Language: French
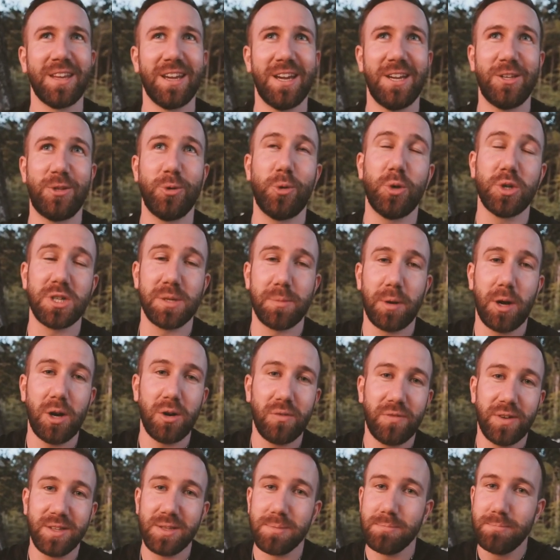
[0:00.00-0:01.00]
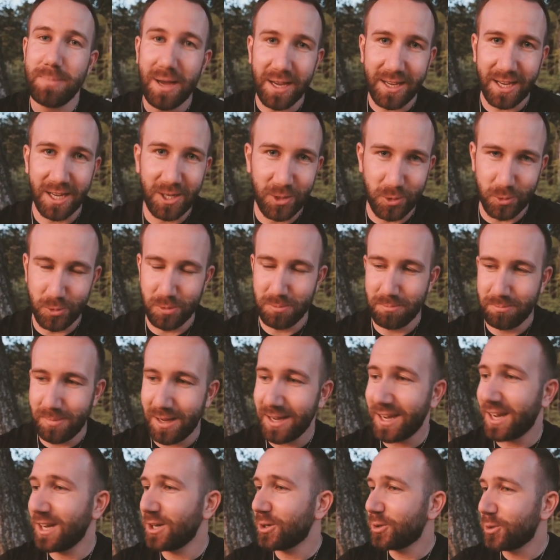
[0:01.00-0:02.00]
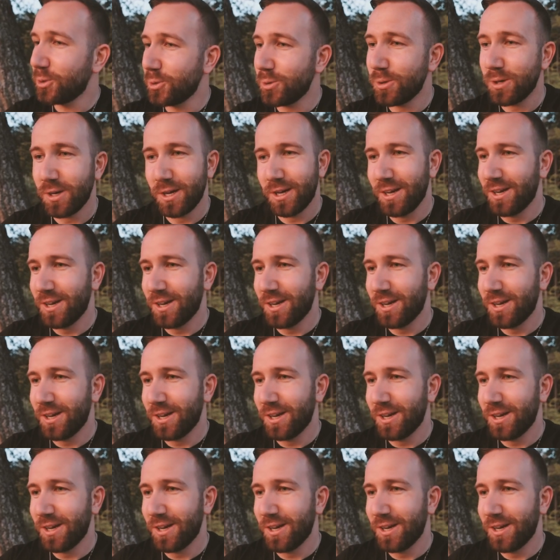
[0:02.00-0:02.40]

et du coup j'aimerais en fait marquer le coup, marquer le coup